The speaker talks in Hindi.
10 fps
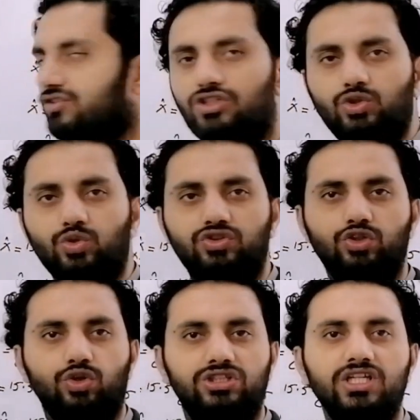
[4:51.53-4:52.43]
x की दूसरी
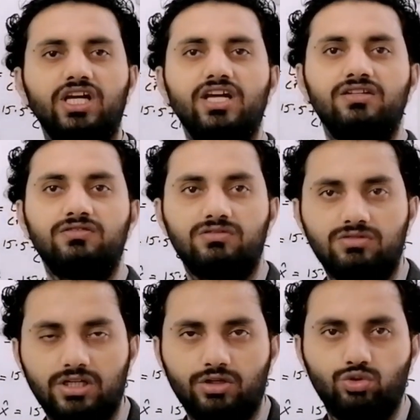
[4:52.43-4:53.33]
रो थी
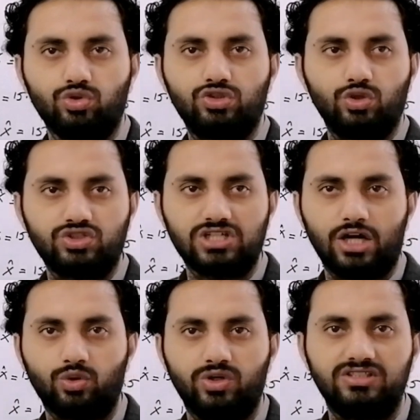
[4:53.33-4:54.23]
दूसरी रो
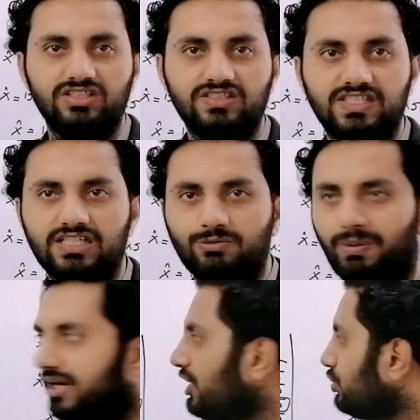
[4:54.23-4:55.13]
स्टार्ट हो रही थी सिक्स पर